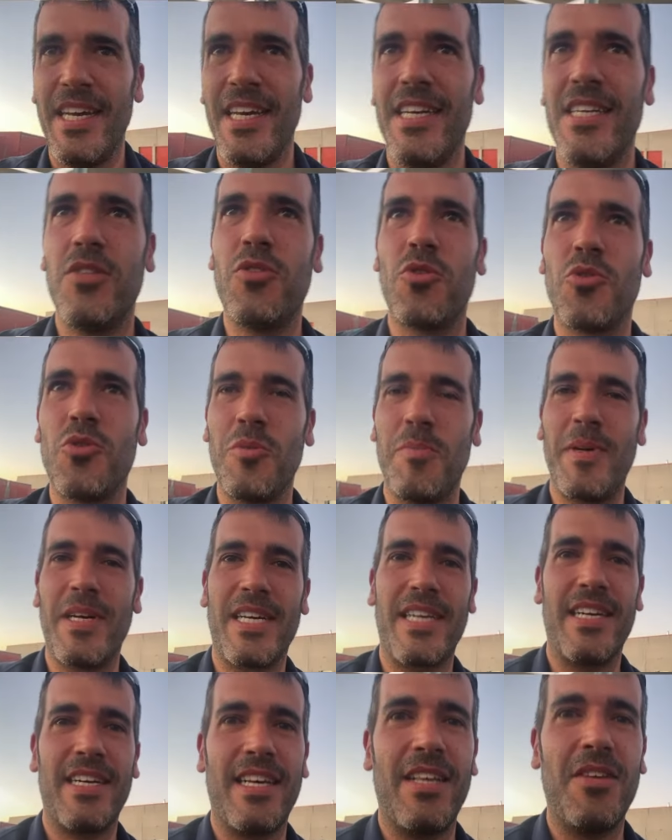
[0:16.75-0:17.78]
estos
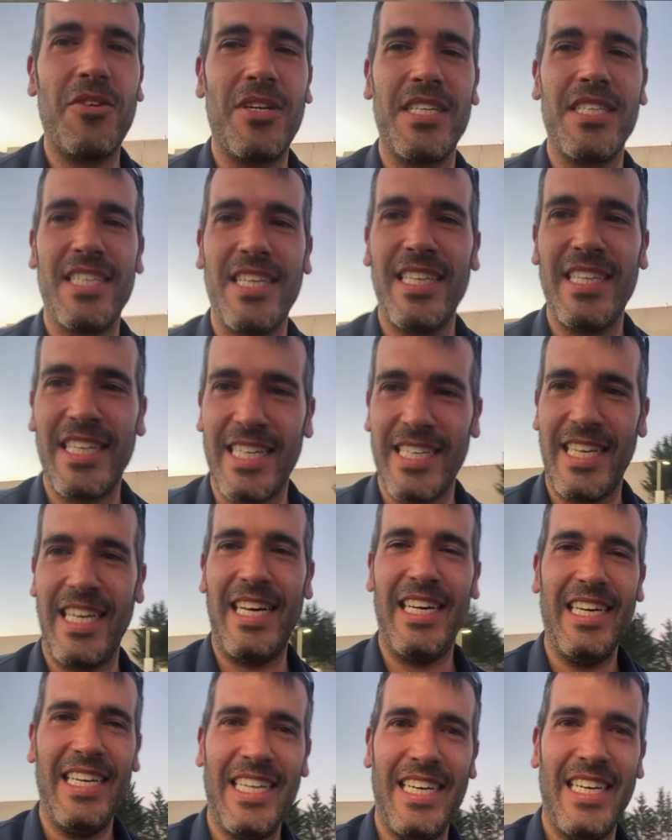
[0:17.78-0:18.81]
supercargadores de Tesla.